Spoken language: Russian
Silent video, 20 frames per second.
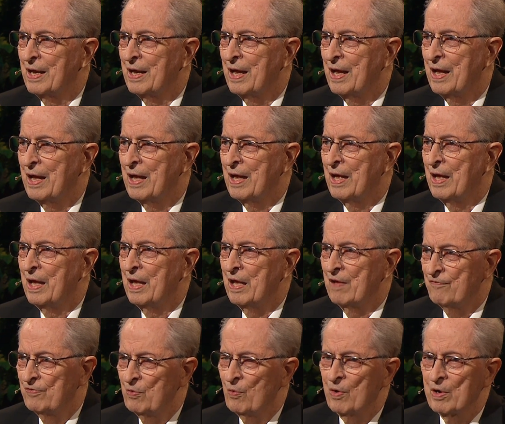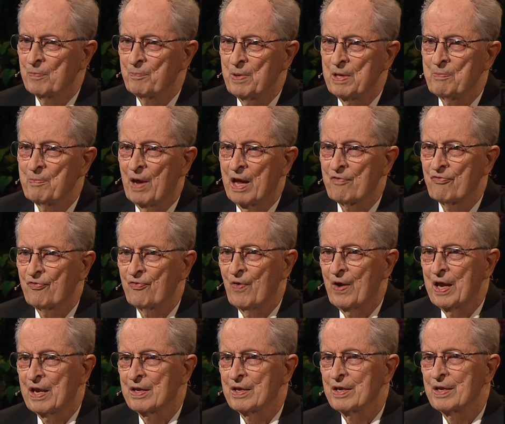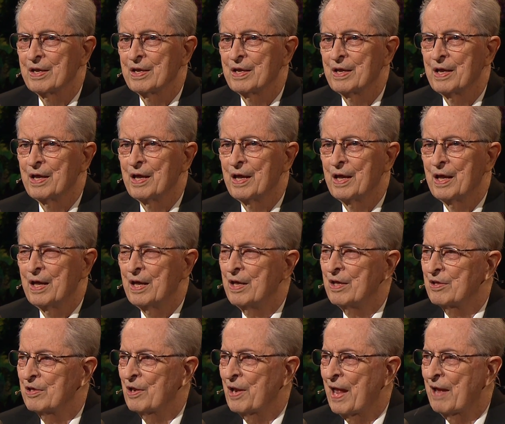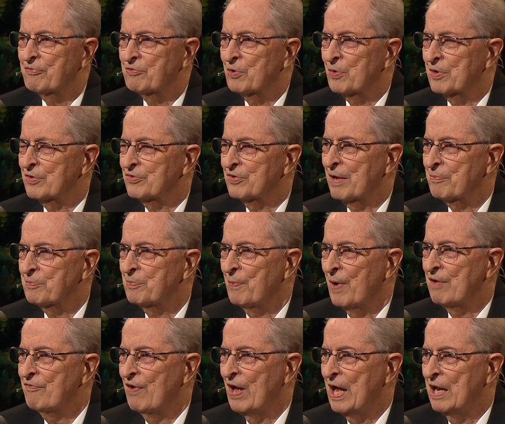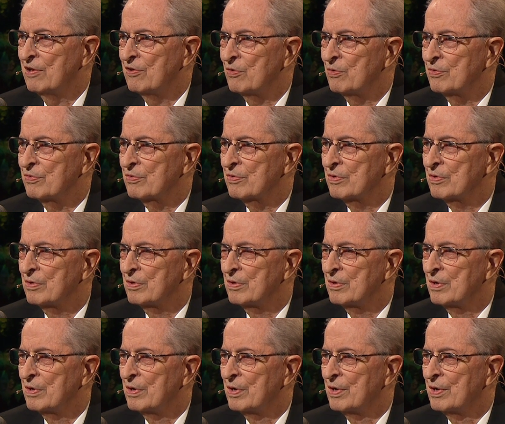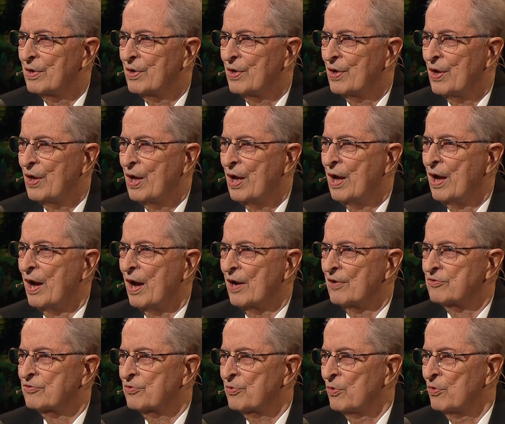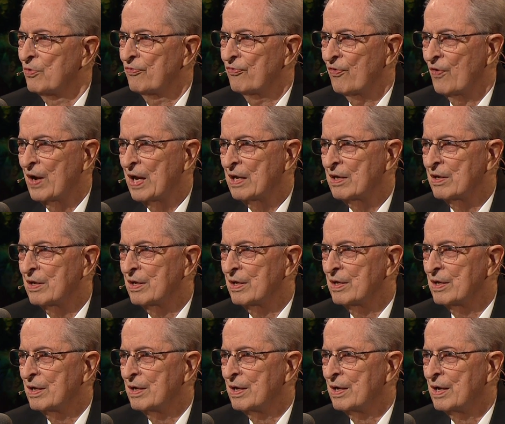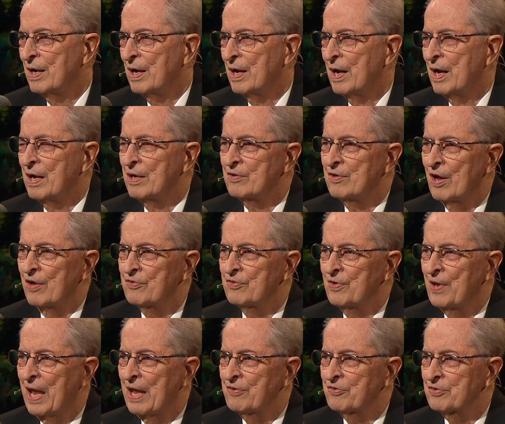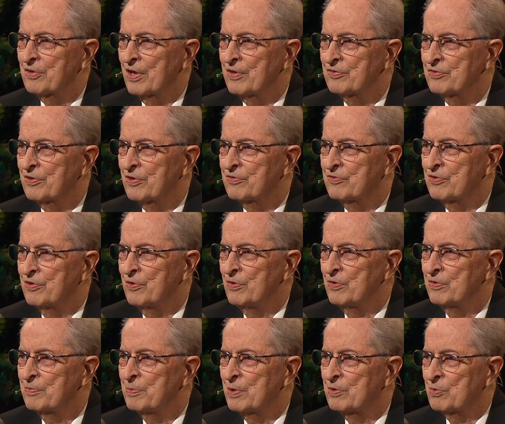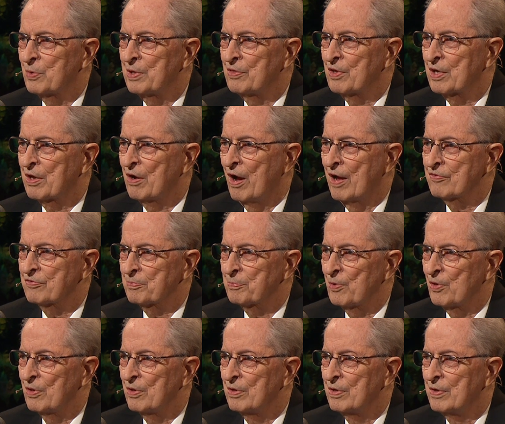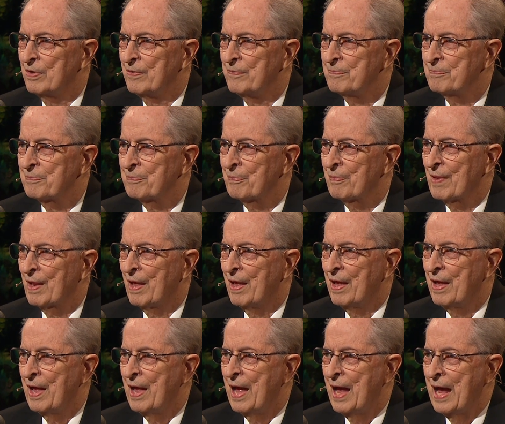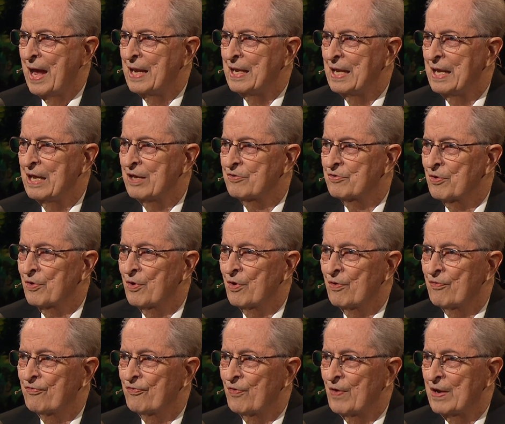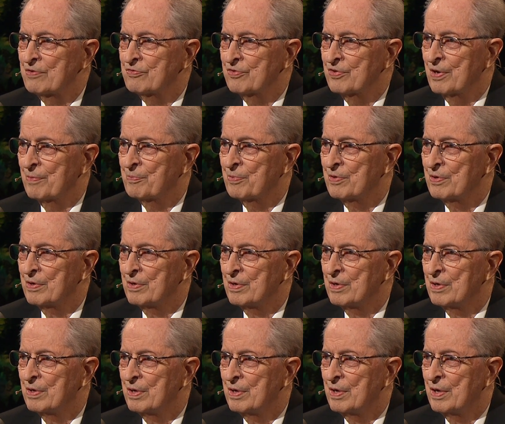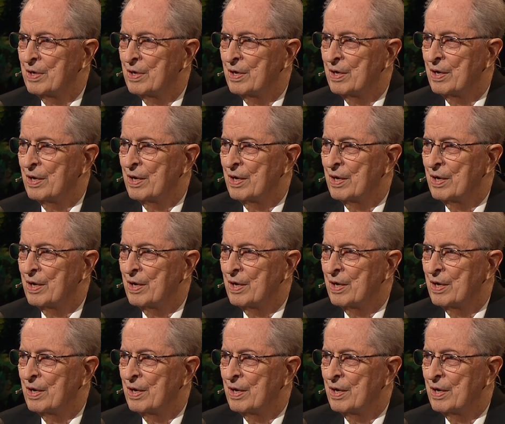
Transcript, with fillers: Большинство из нас знают людей, которые говорят, «Если хочешь быть моим другом, тебе придется принять мои ценности». Настоящий друг не просит выбирать между Евангелием и своей дружбой.